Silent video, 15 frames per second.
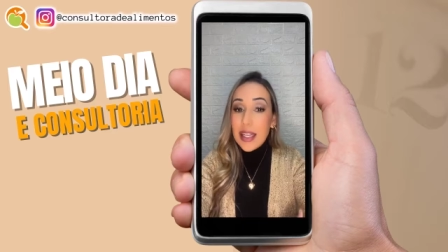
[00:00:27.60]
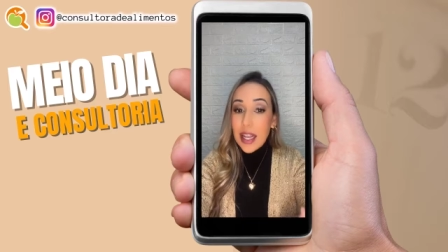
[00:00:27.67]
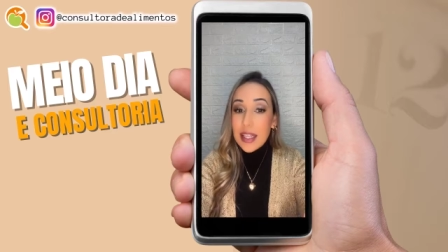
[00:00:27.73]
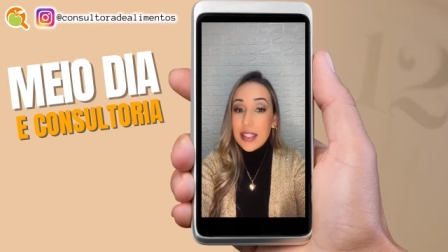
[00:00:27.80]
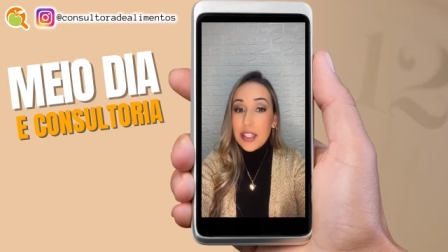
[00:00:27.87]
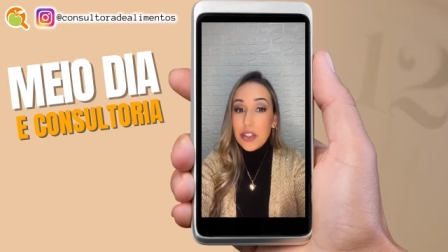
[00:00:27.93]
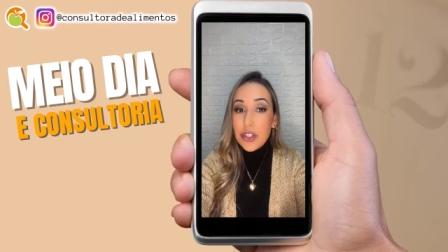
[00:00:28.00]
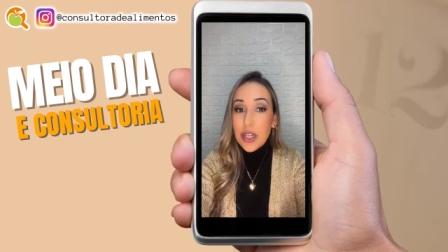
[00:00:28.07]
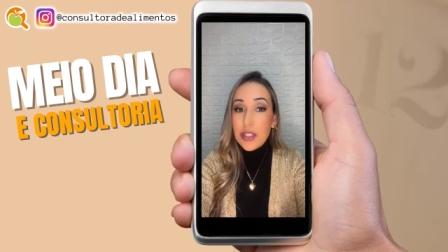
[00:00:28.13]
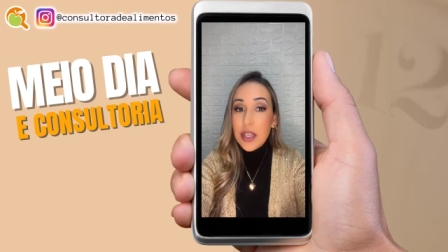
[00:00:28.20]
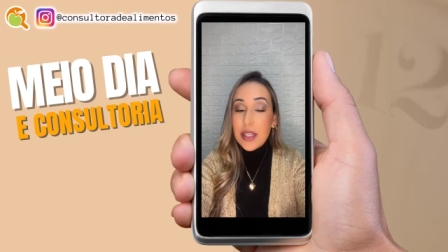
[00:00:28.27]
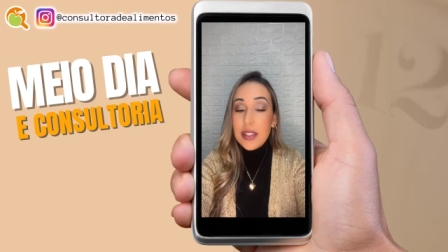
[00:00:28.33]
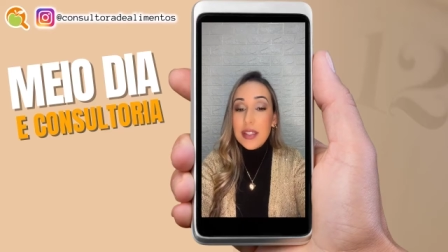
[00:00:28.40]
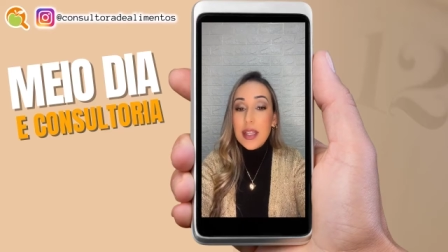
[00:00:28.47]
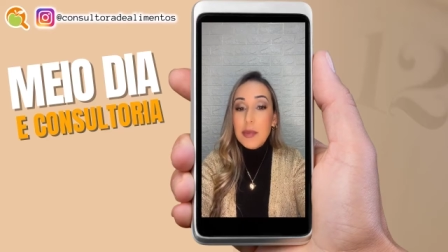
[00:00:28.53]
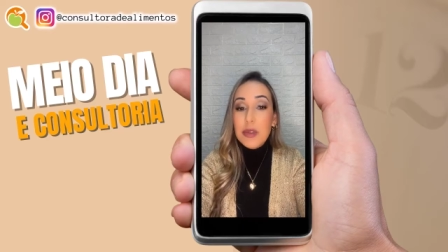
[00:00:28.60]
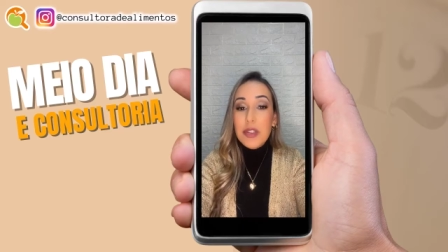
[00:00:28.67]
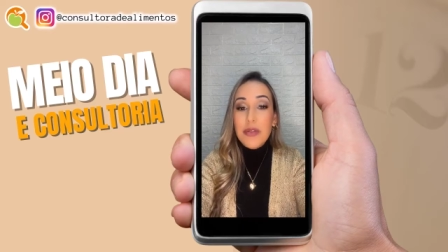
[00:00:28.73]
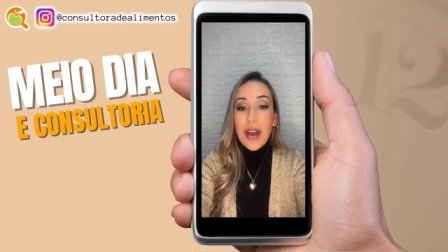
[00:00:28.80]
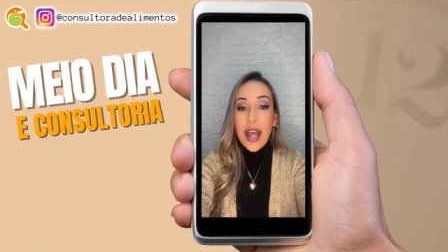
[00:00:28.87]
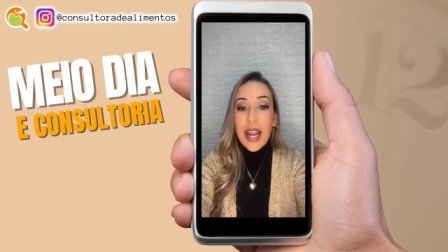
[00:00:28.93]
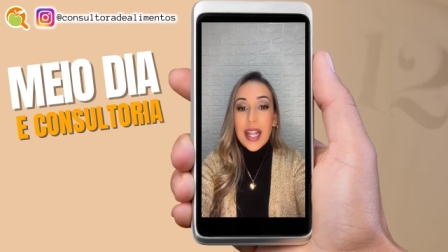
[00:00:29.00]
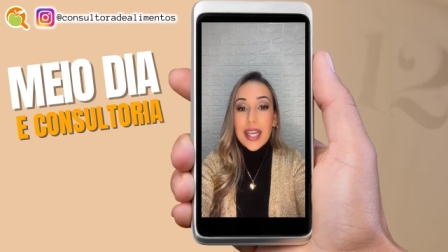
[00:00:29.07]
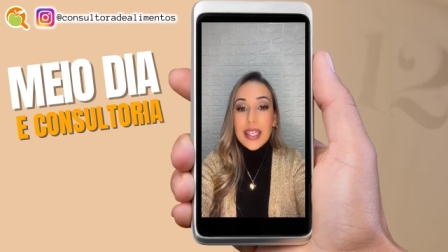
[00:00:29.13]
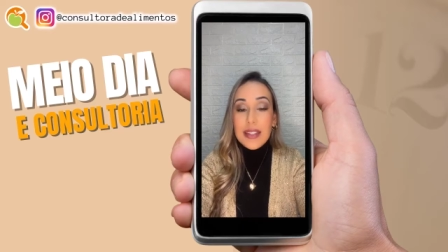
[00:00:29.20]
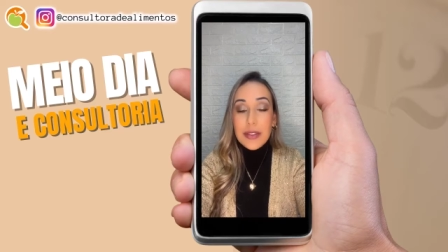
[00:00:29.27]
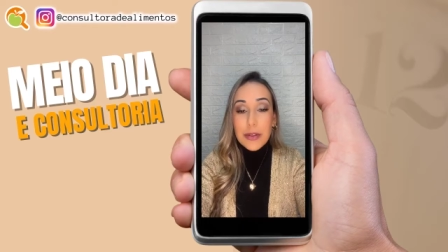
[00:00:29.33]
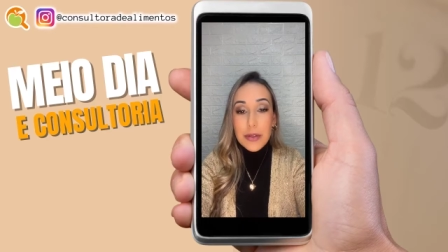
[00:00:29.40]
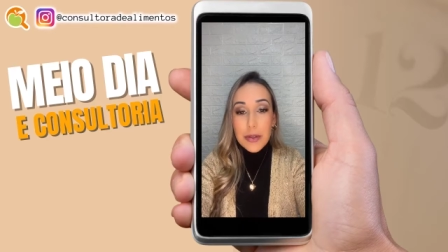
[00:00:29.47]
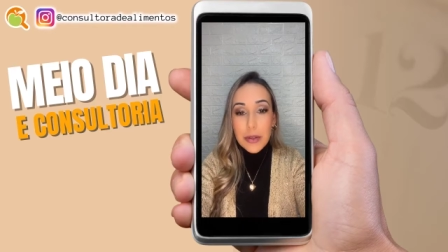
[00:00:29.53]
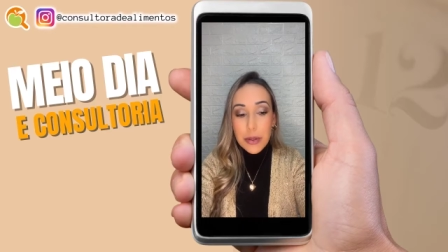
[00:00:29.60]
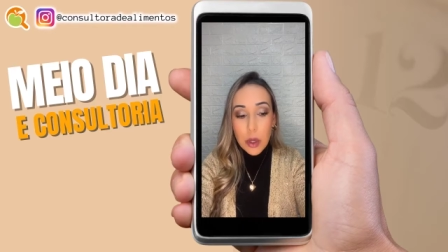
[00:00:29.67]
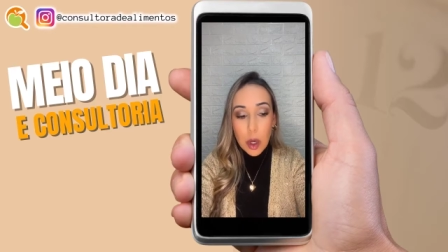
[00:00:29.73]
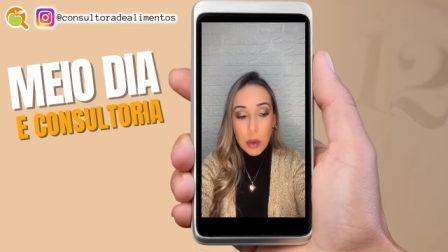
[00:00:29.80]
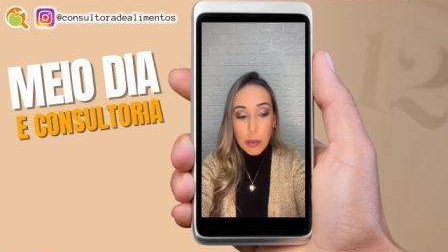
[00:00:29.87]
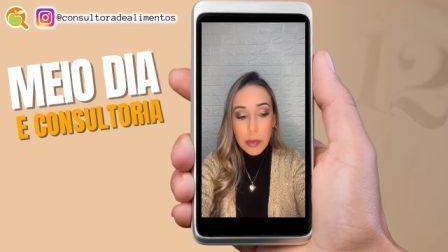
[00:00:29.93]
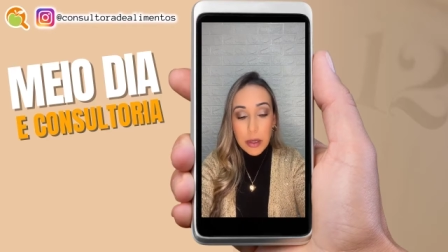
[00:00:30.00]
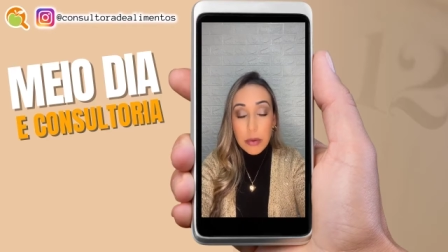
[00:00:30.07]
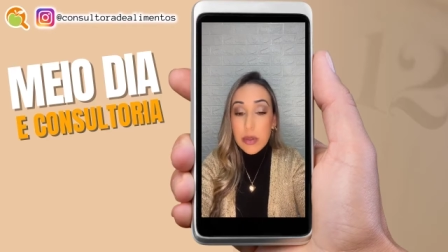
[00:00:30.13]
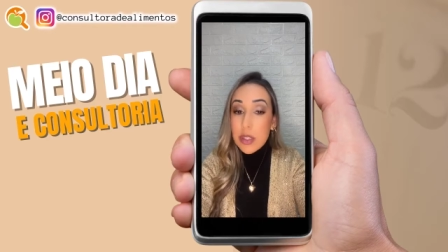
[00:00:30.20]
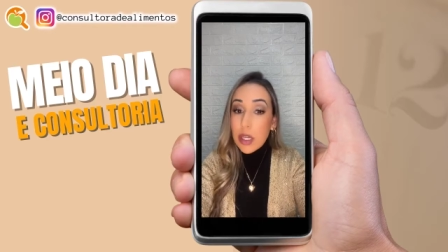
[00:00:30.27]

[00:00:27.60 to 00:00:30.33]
Nesses dias nós estamos falando sobre